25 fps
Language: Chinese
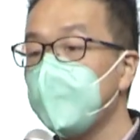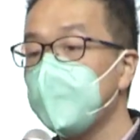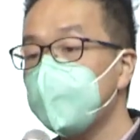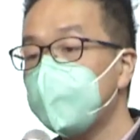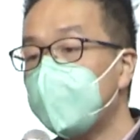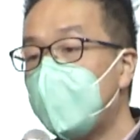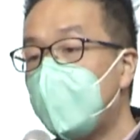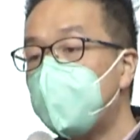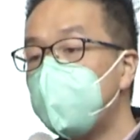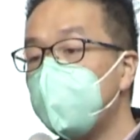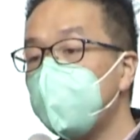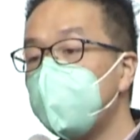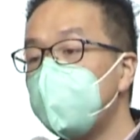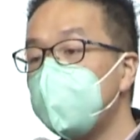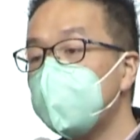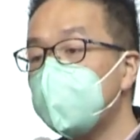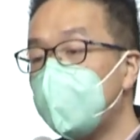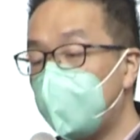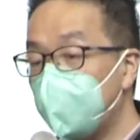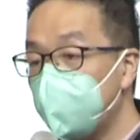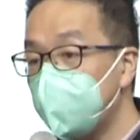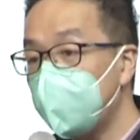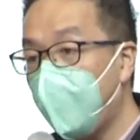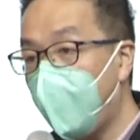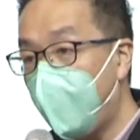大部分
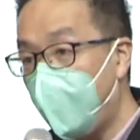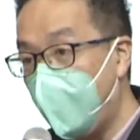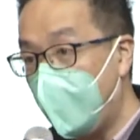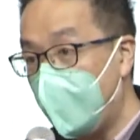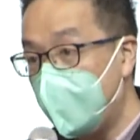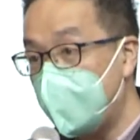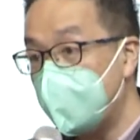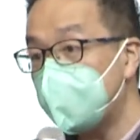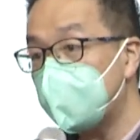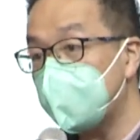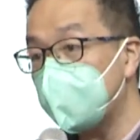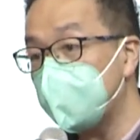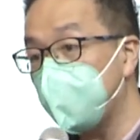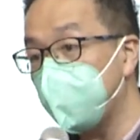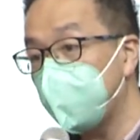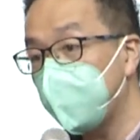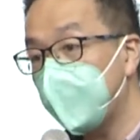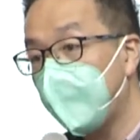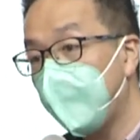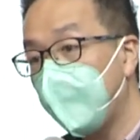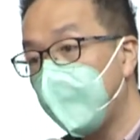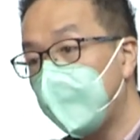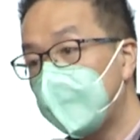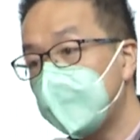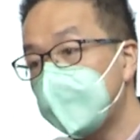他们的孩子
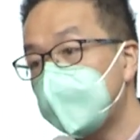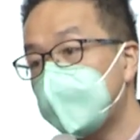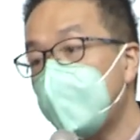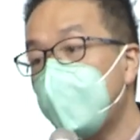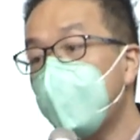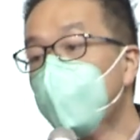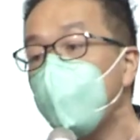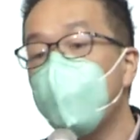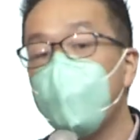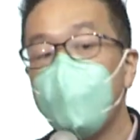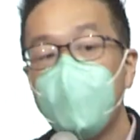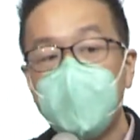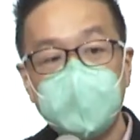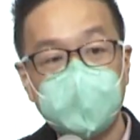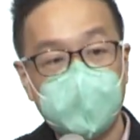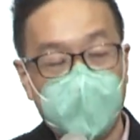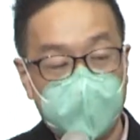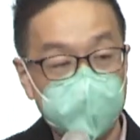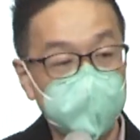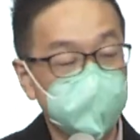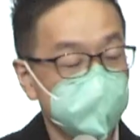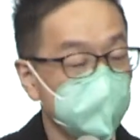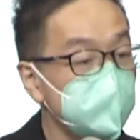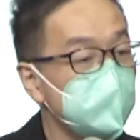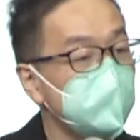在未来
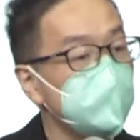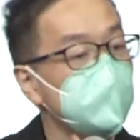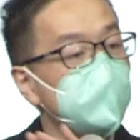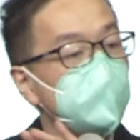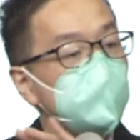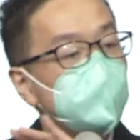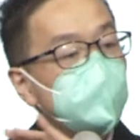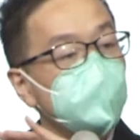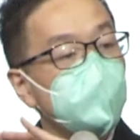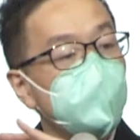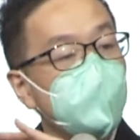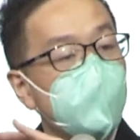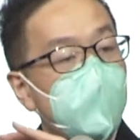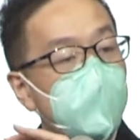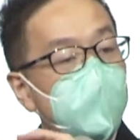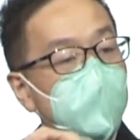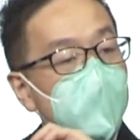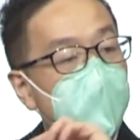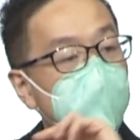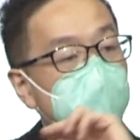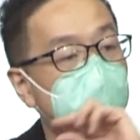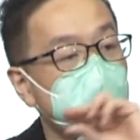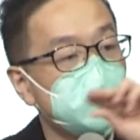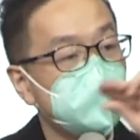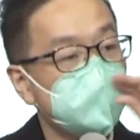的就是，如果妈
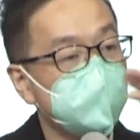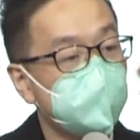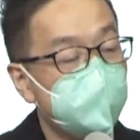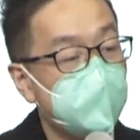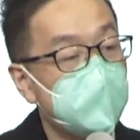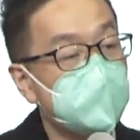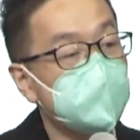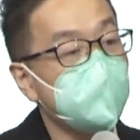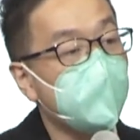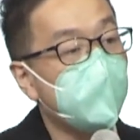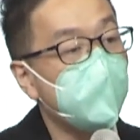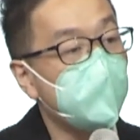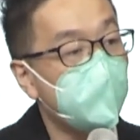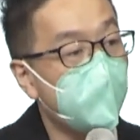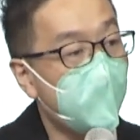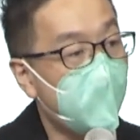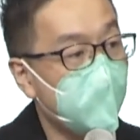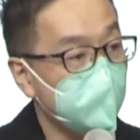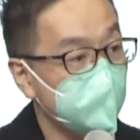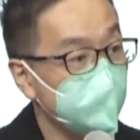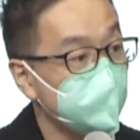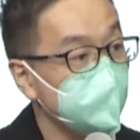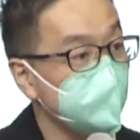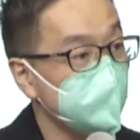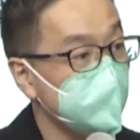妈是非常
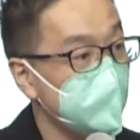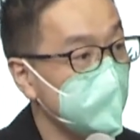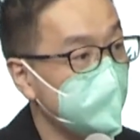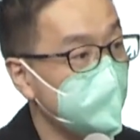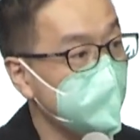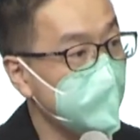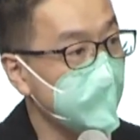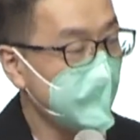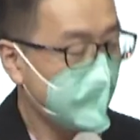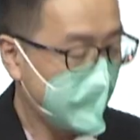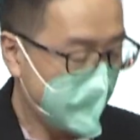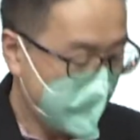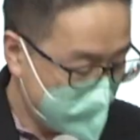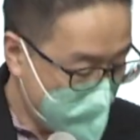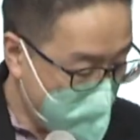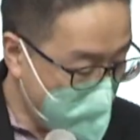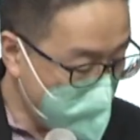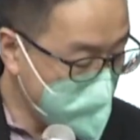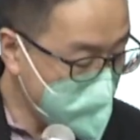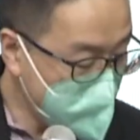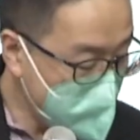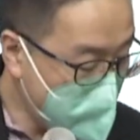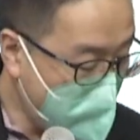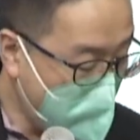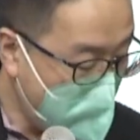忙碌的，他
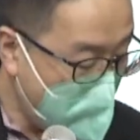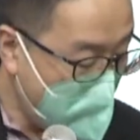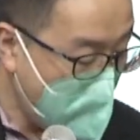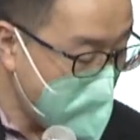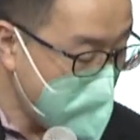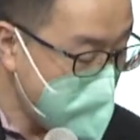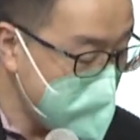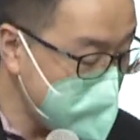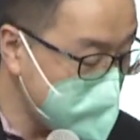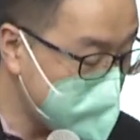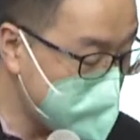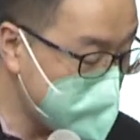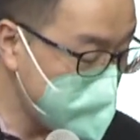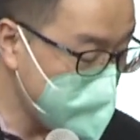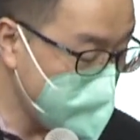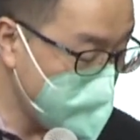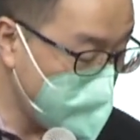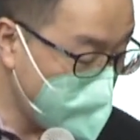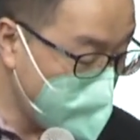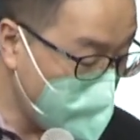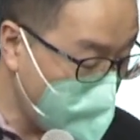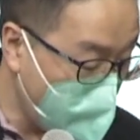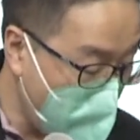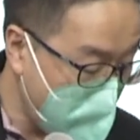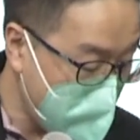们的孩子
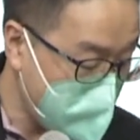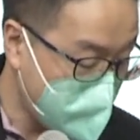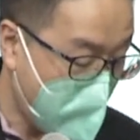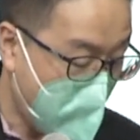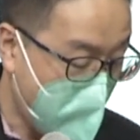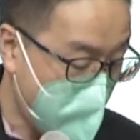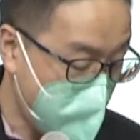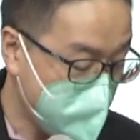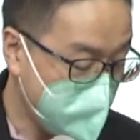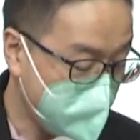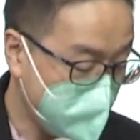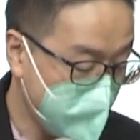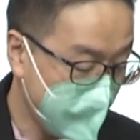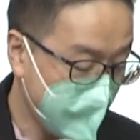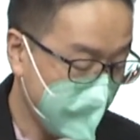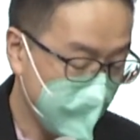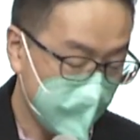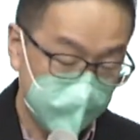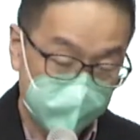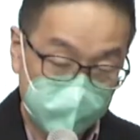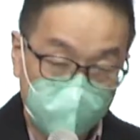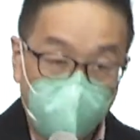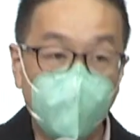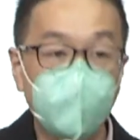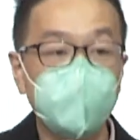未来
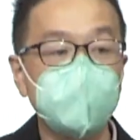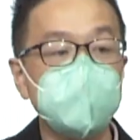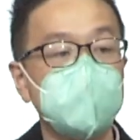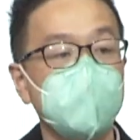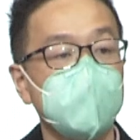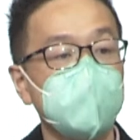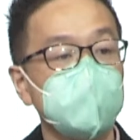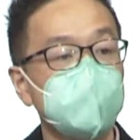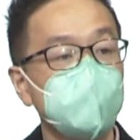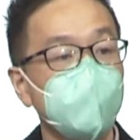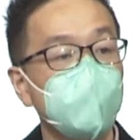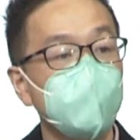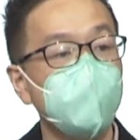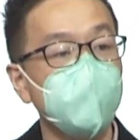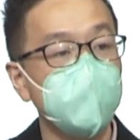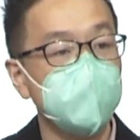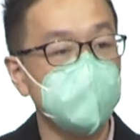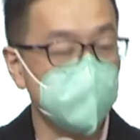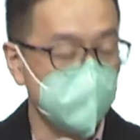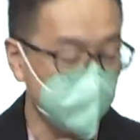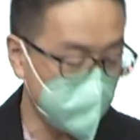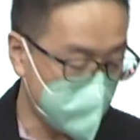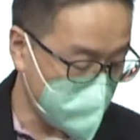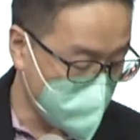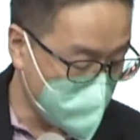通常都会
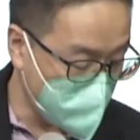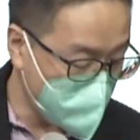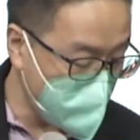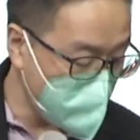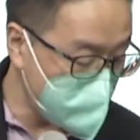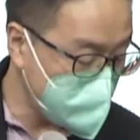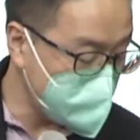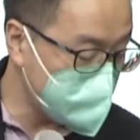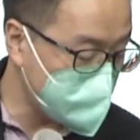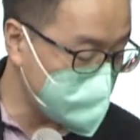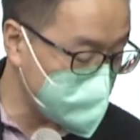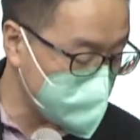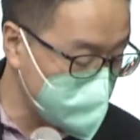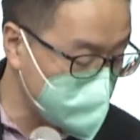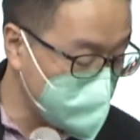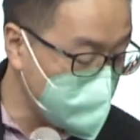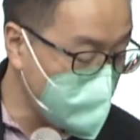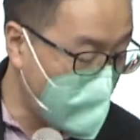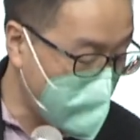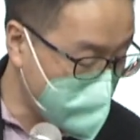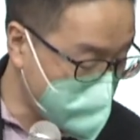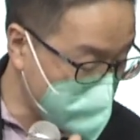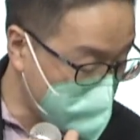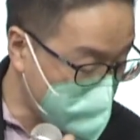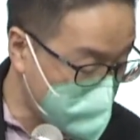是成为主
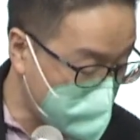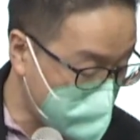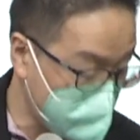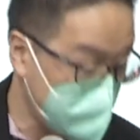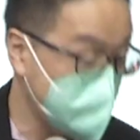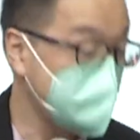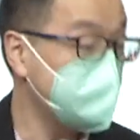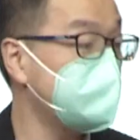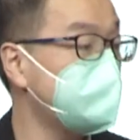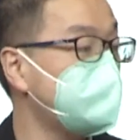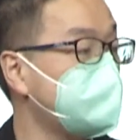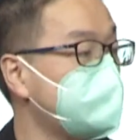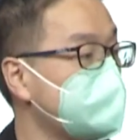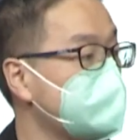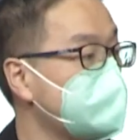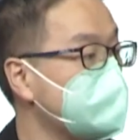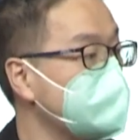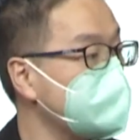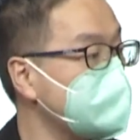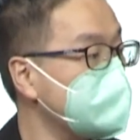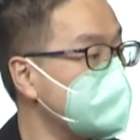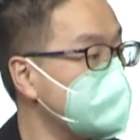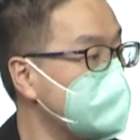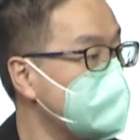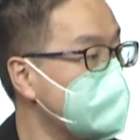管
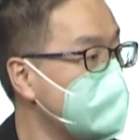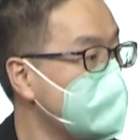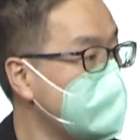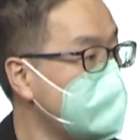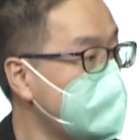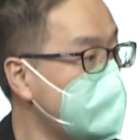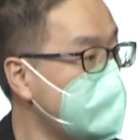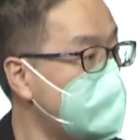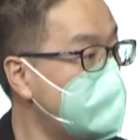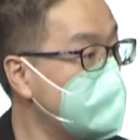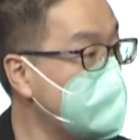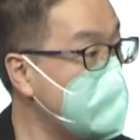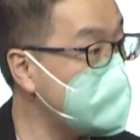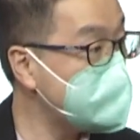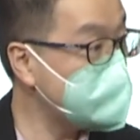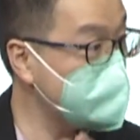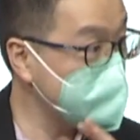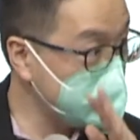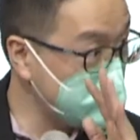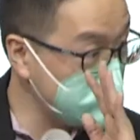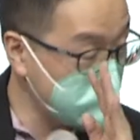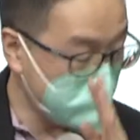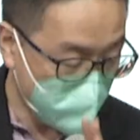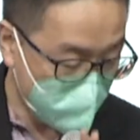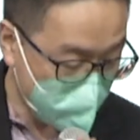职，OK，都
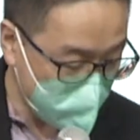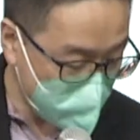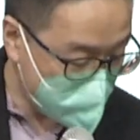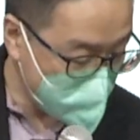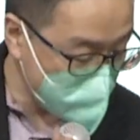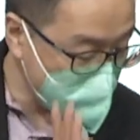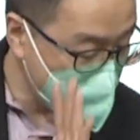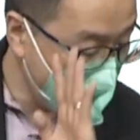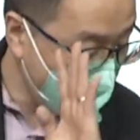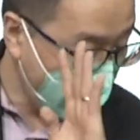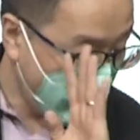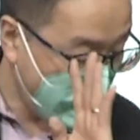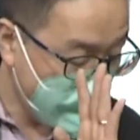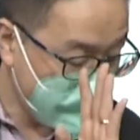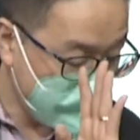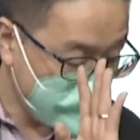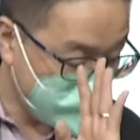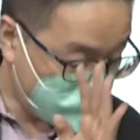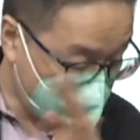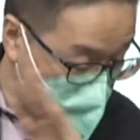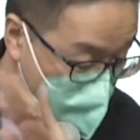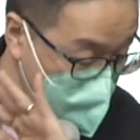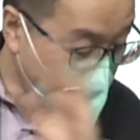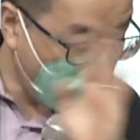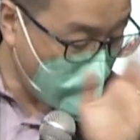是成为是
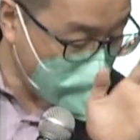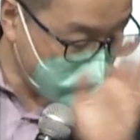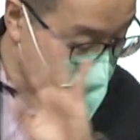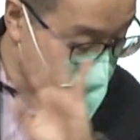主管